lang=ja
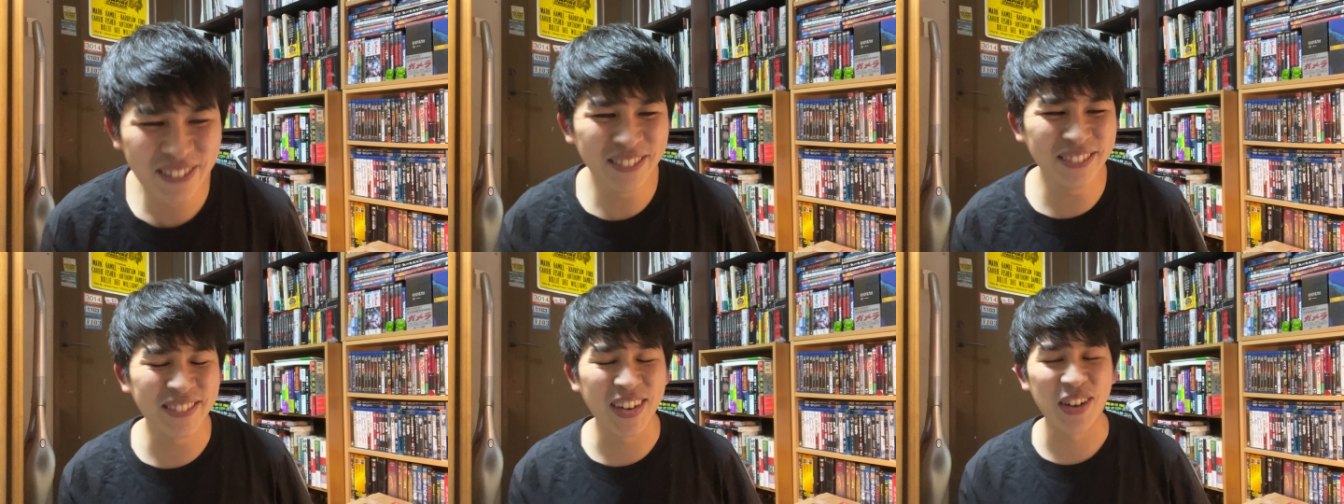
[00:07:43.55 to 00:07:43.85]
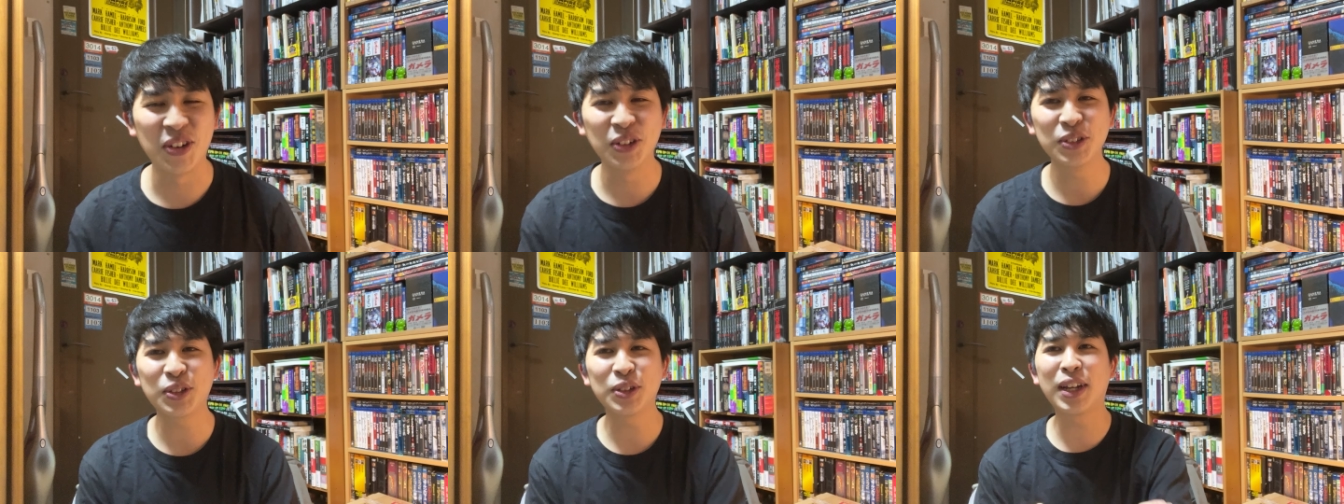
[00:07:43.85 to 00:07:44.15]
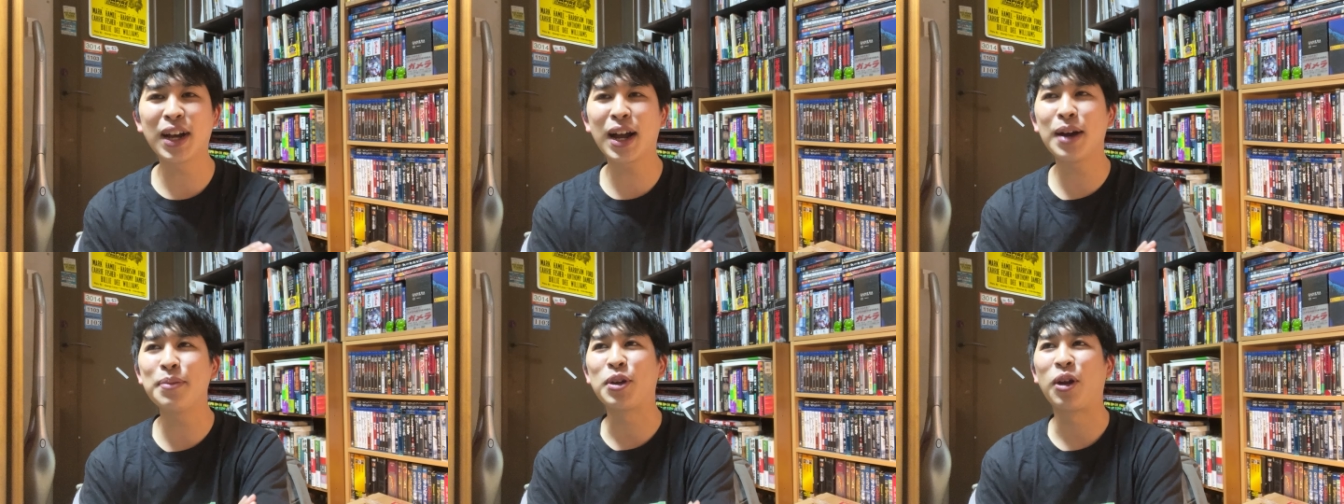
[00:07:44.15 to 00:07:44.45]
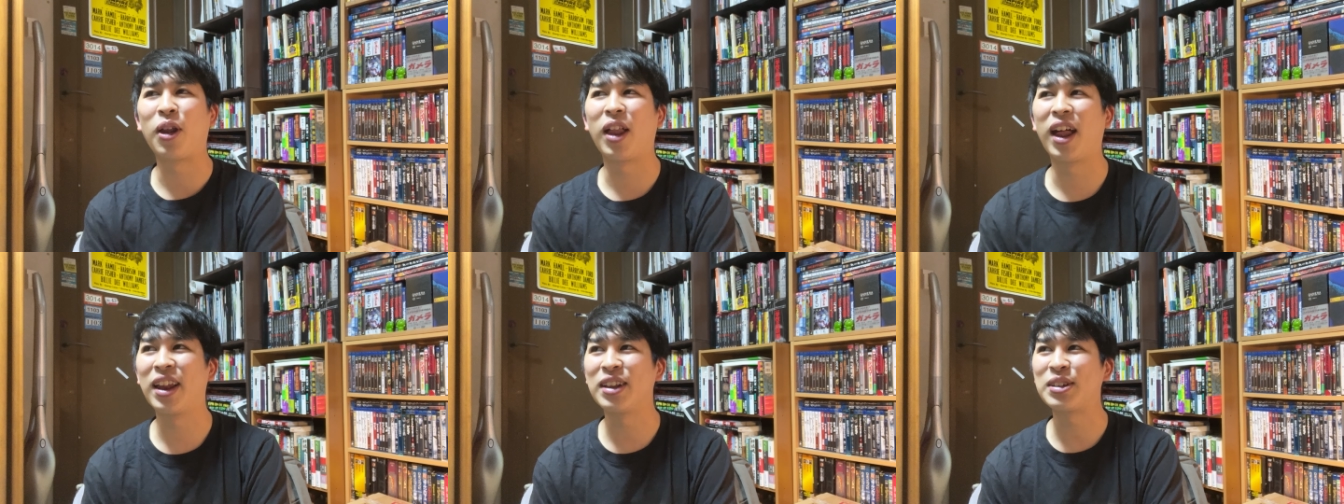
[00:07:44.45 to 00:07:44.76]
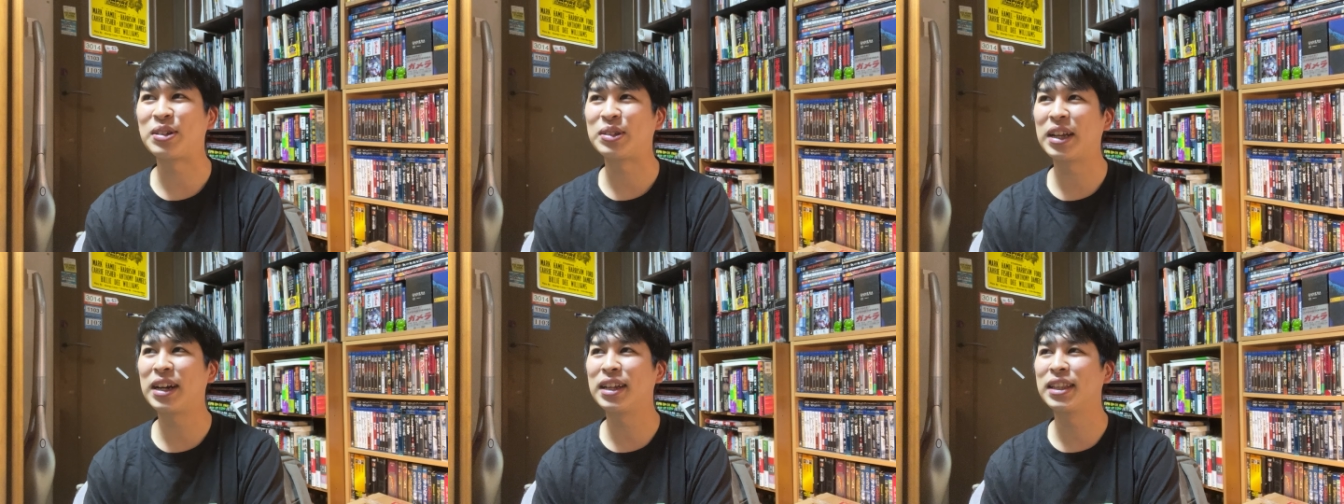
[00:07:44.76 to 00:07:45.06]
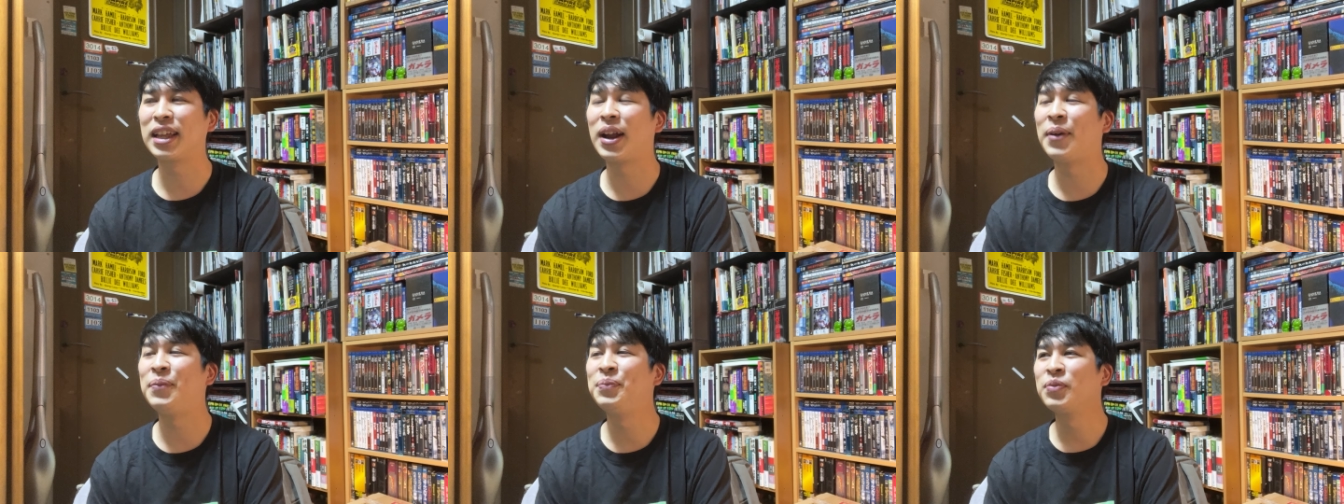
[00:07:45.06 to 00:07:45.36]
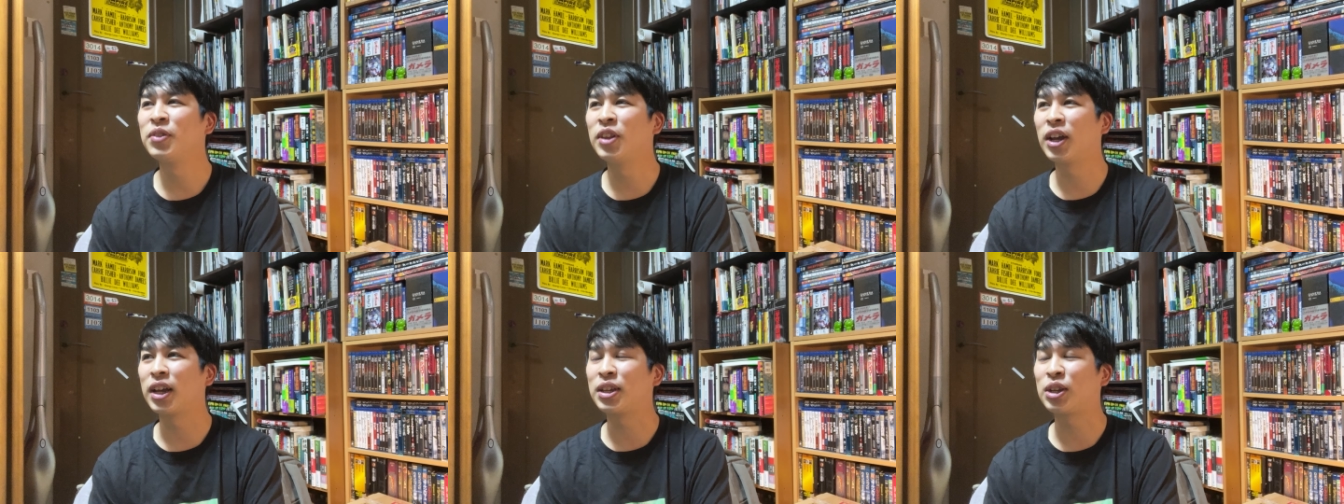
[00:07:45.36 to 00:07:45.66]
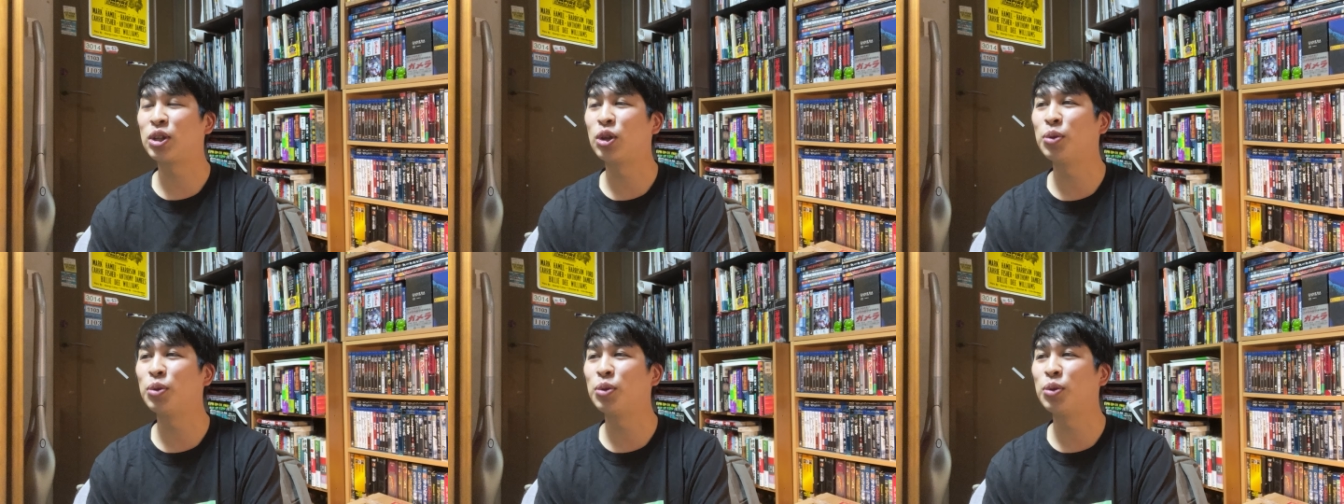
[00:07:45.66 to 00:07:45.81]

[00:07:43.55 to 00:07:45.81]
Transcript: まあほんと中身のない話をダラダラ引き